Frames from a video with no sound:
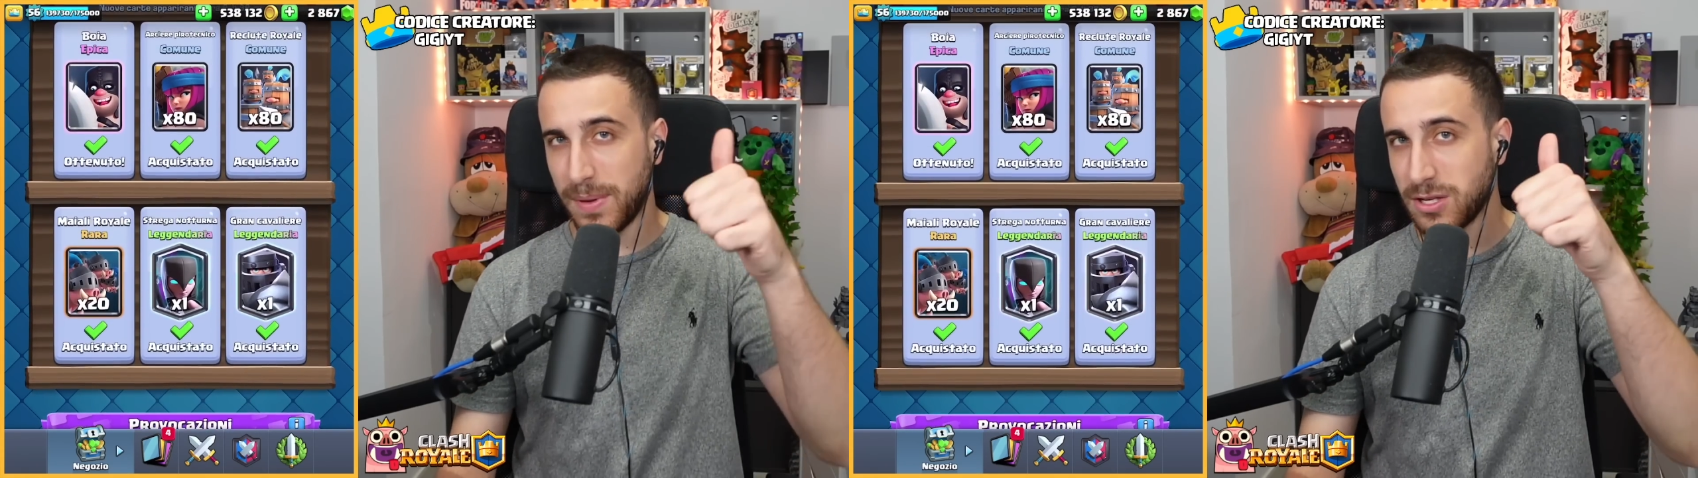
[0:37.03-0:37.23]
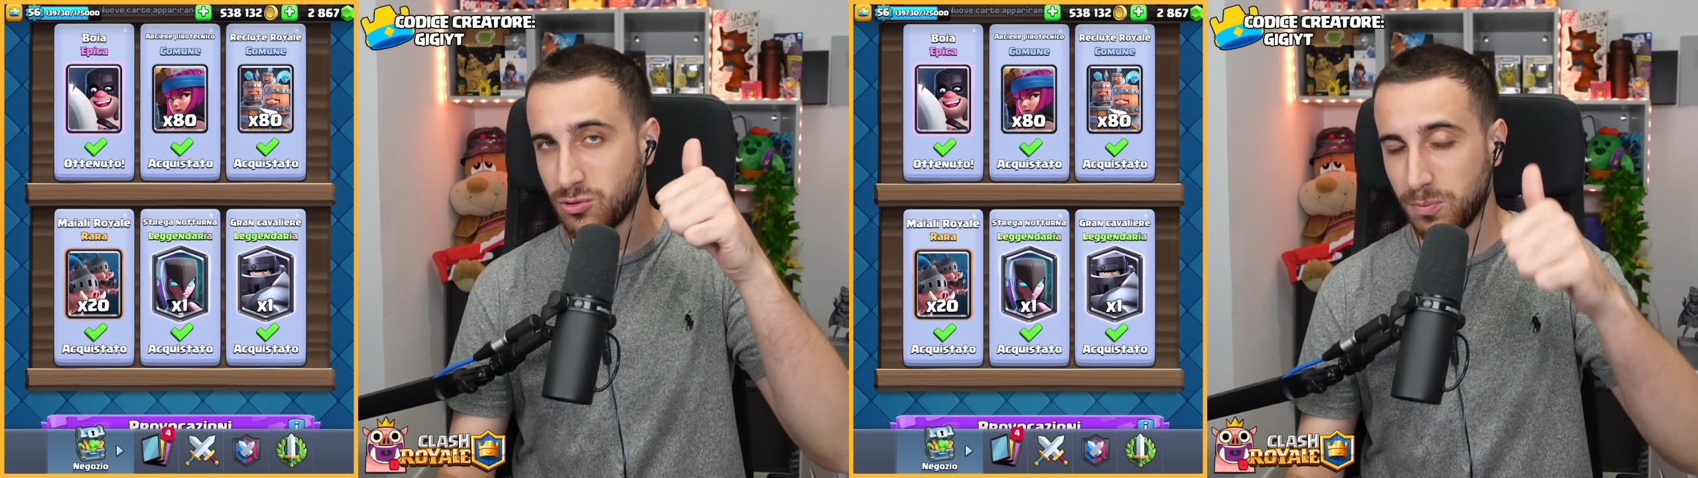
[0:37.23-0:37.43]

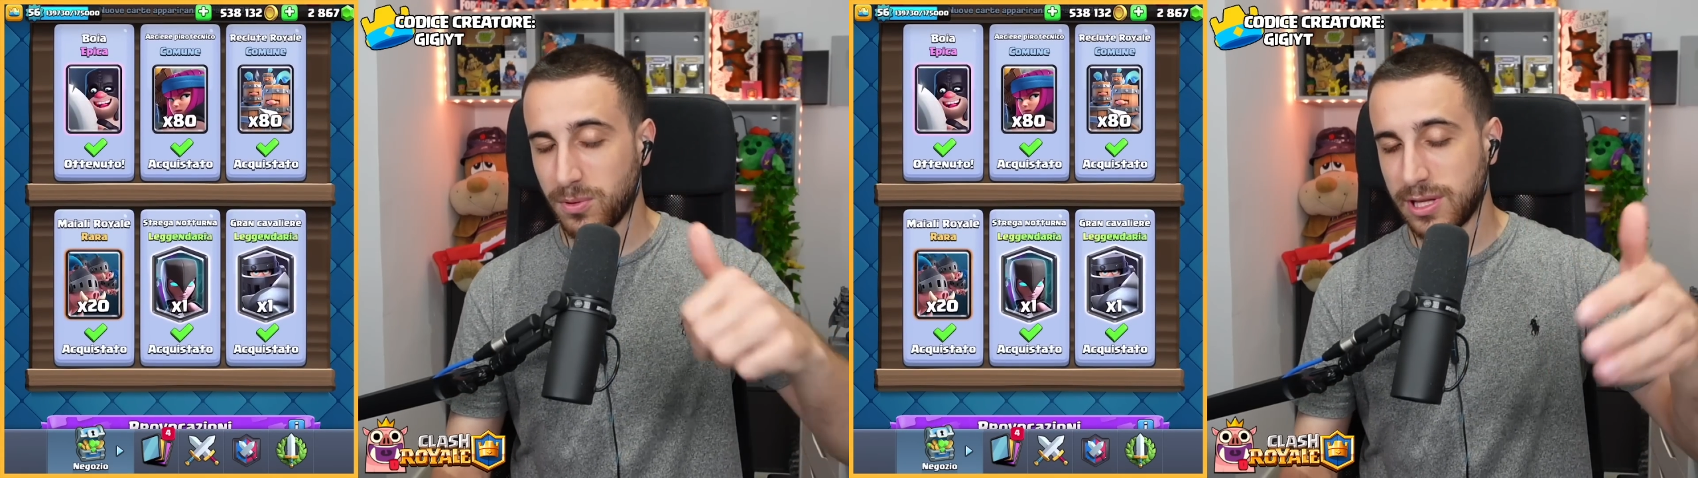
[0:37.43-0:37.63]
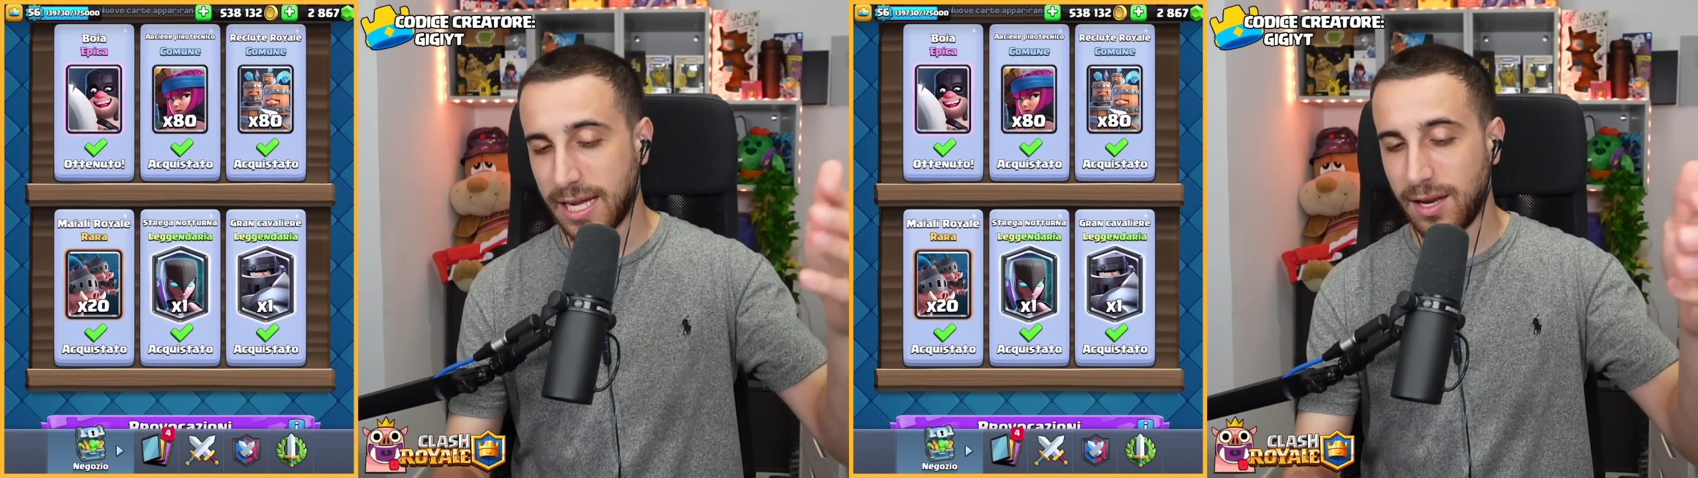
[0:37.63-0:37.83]
per
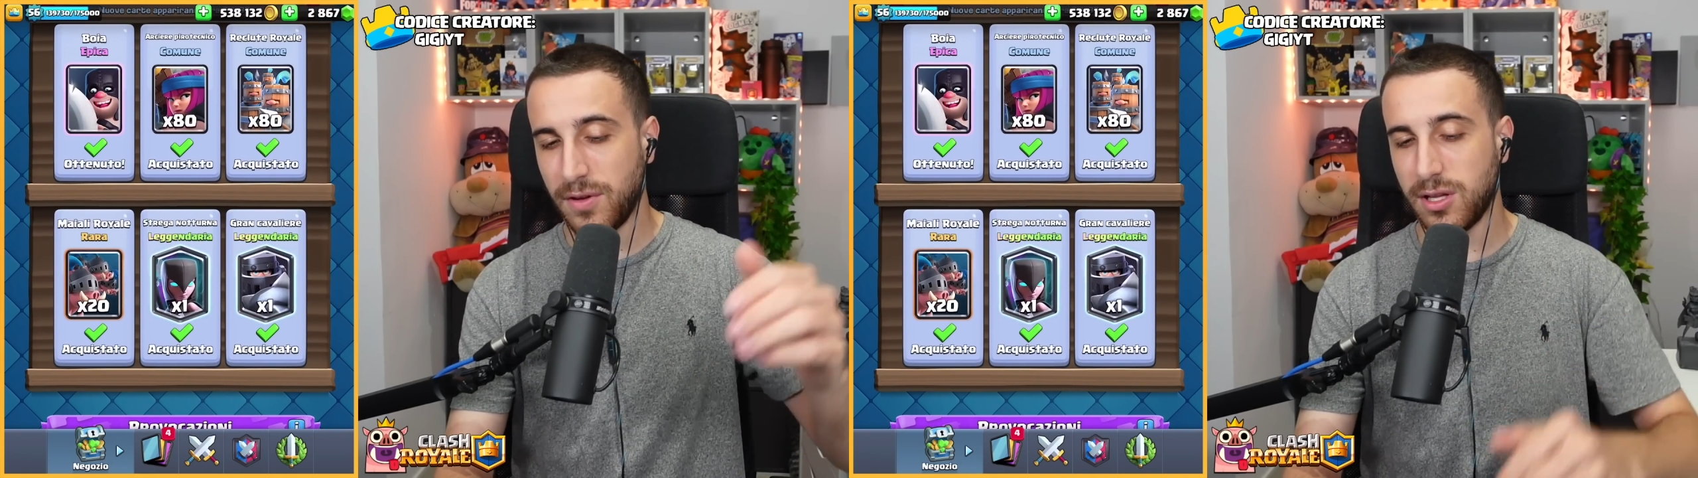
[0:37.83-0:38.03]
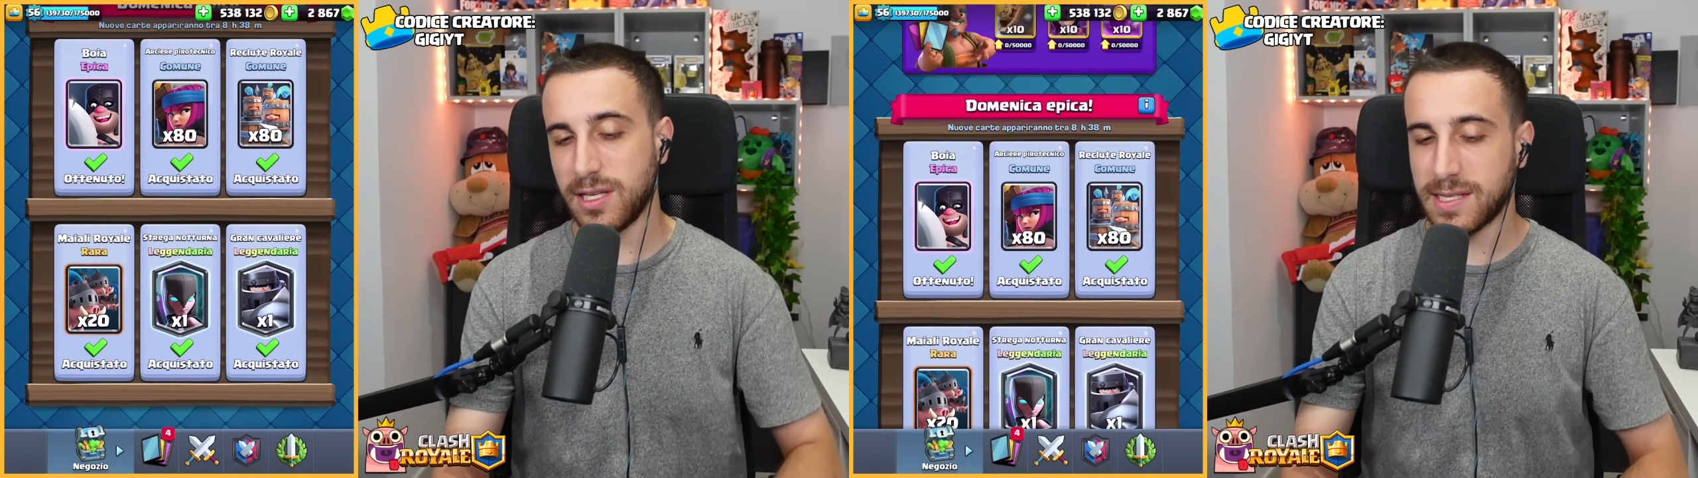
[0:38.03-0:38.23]
supportare il video,